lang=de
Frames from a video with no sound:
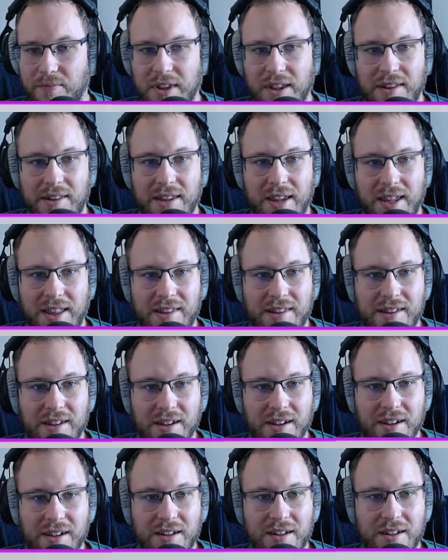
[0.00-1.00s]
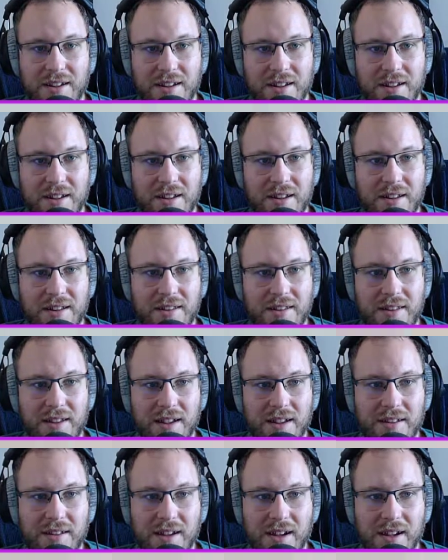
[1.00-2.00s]
Sitze. Sehr
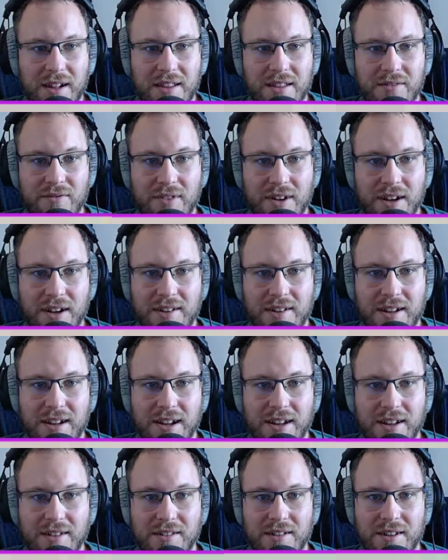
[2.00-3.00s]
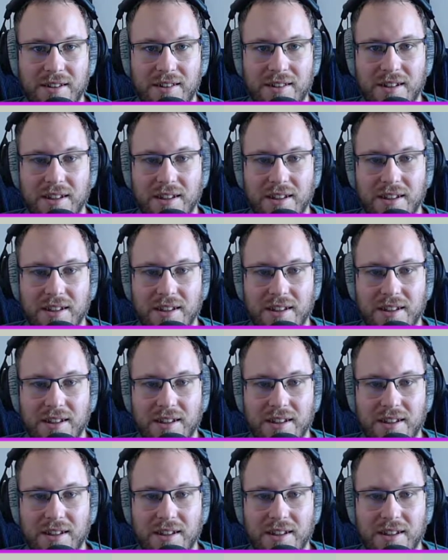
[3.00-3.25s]
selten weiße Ledersitze,